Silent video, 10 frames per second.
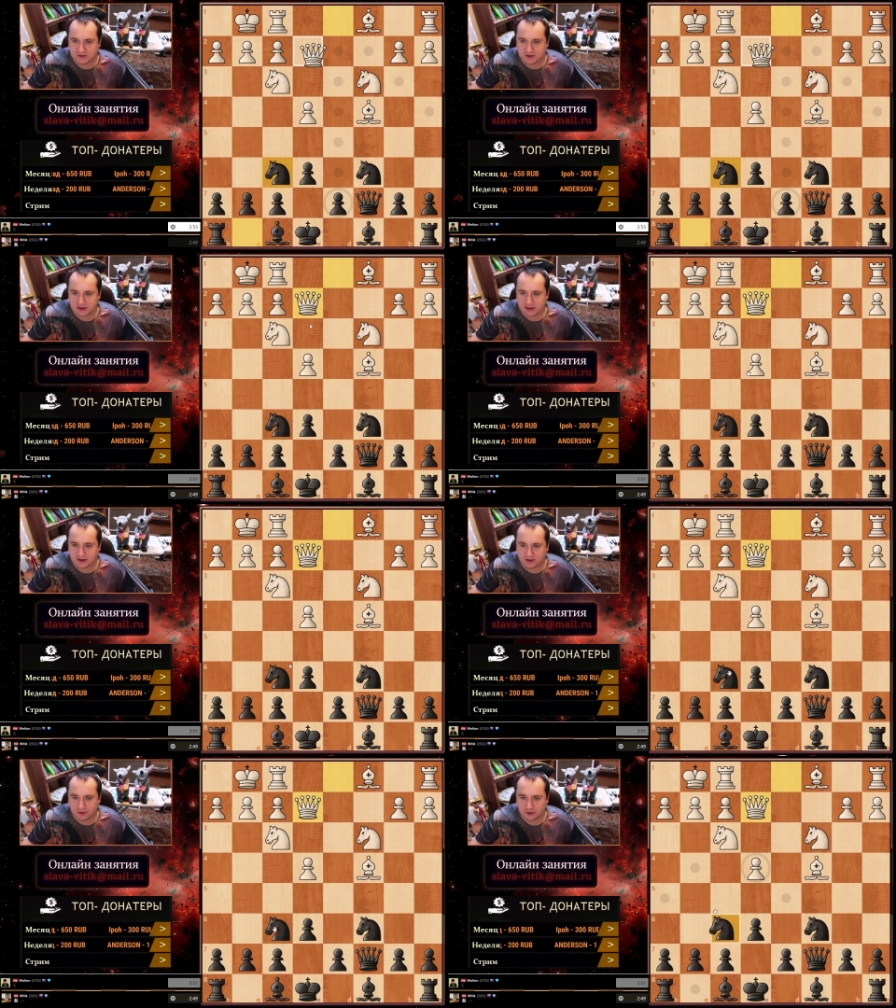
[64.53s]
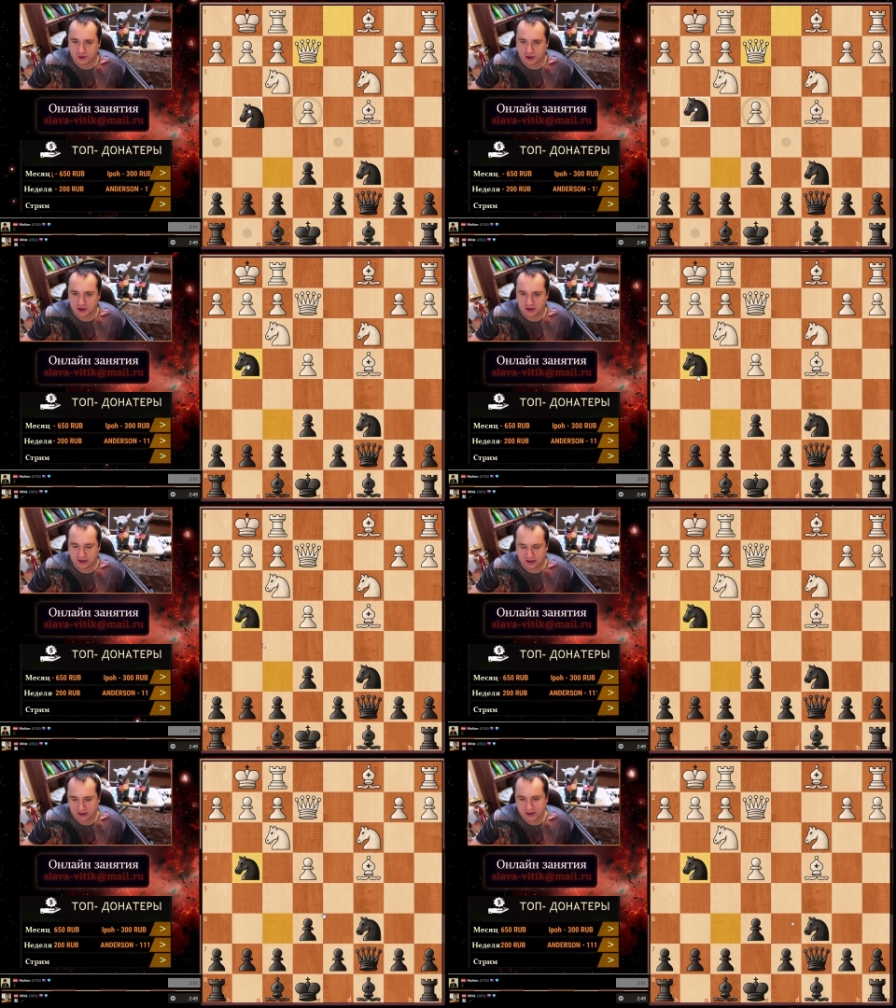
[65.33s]
ферзь c2, конь
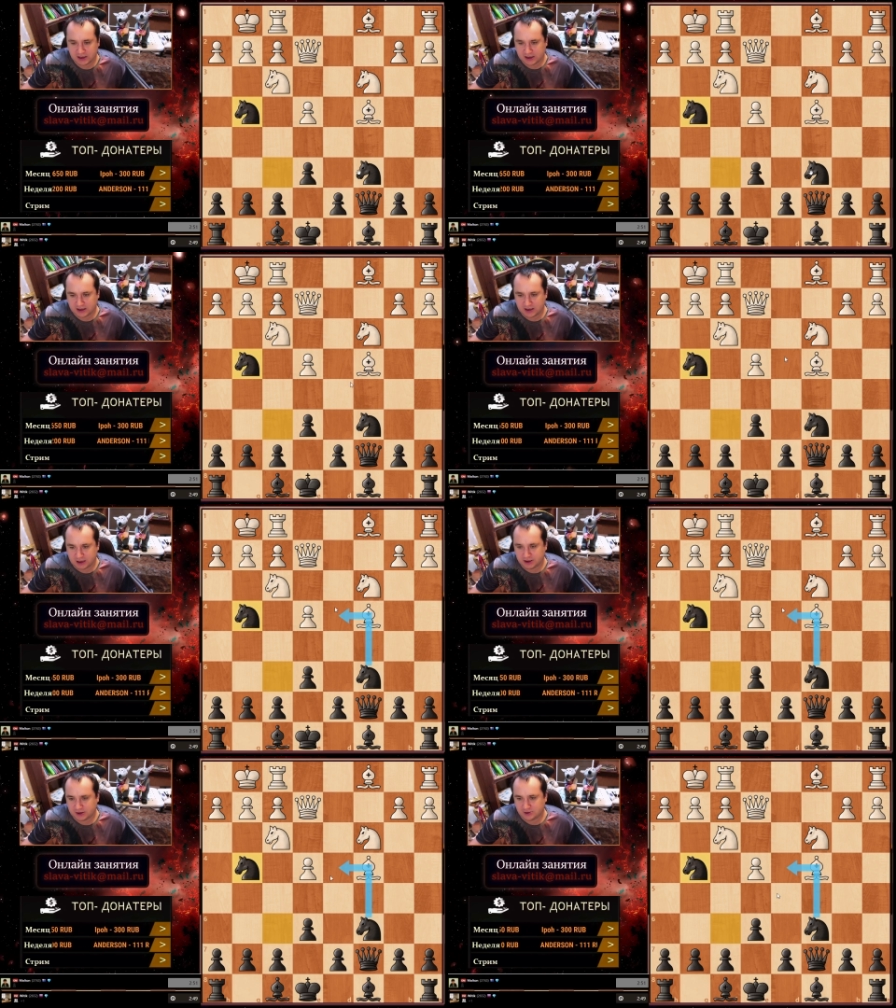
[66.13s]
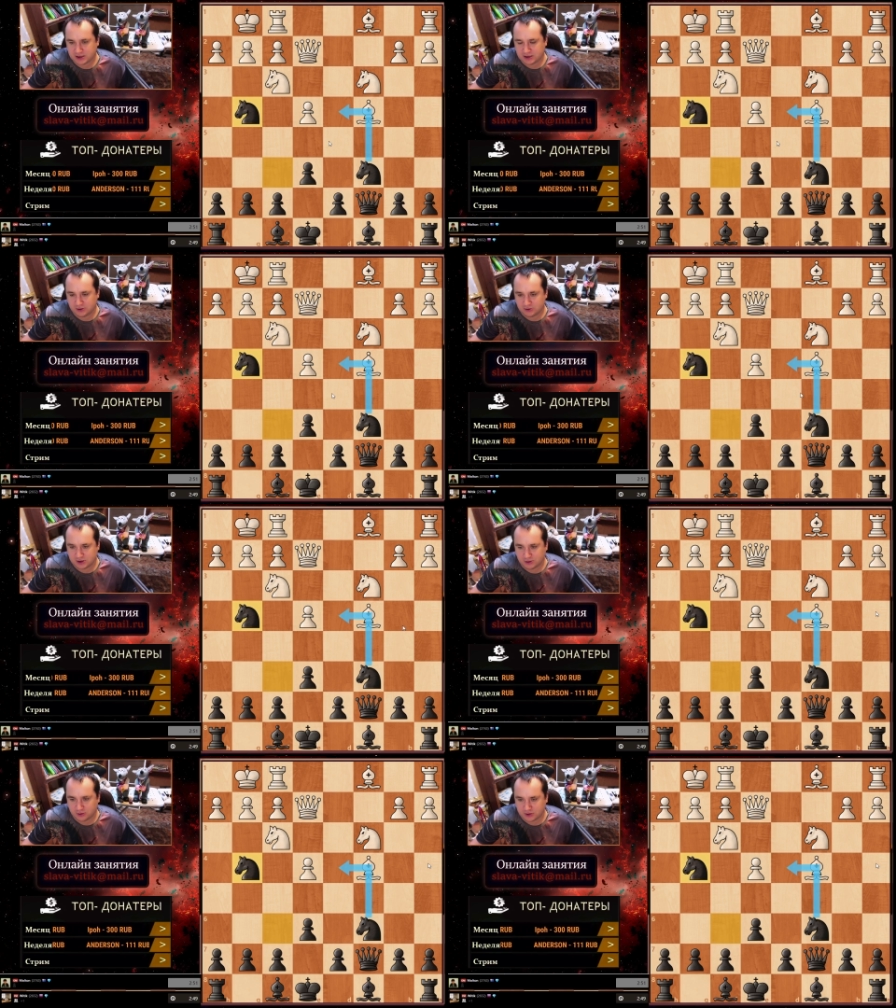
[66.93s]
g4, и там где-то вот
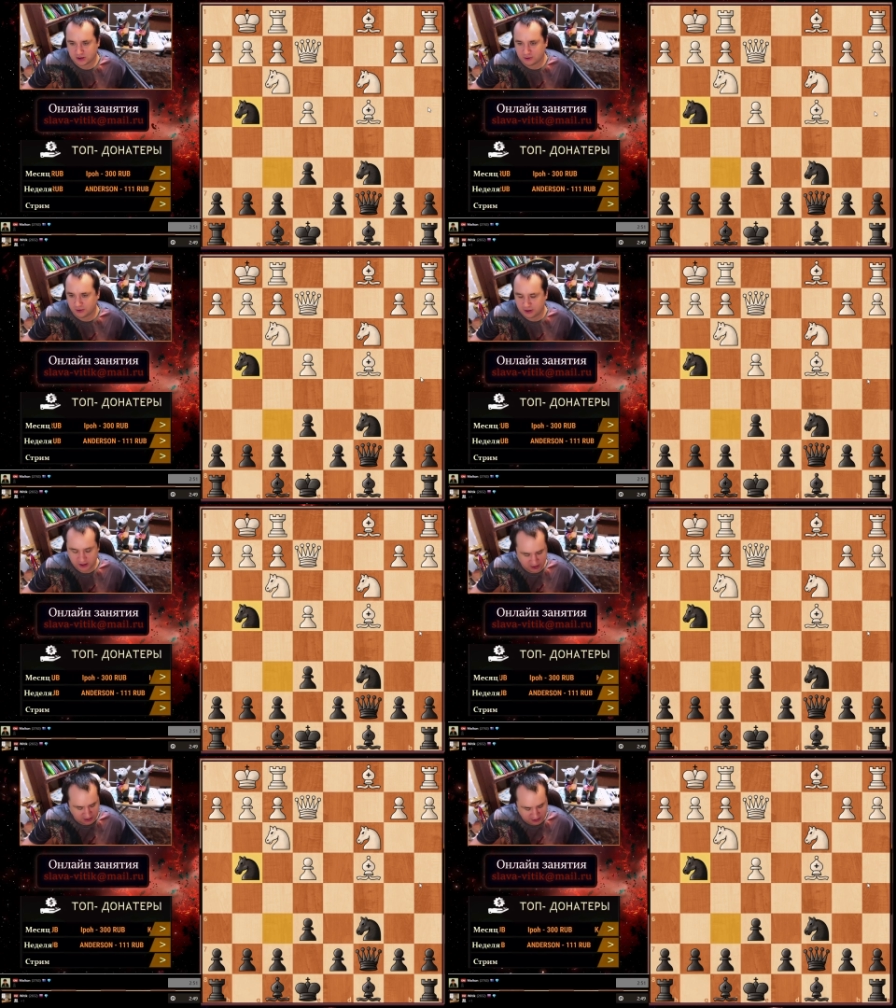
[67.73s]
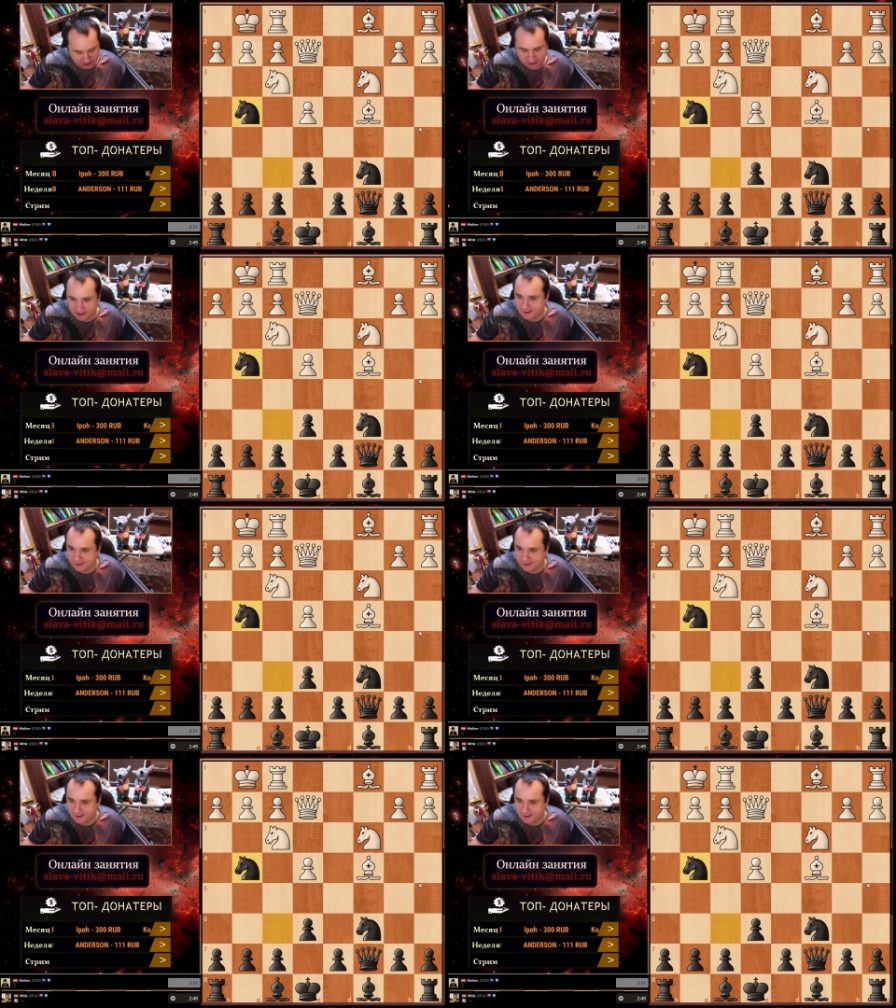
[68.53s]
создается угроза конь d4.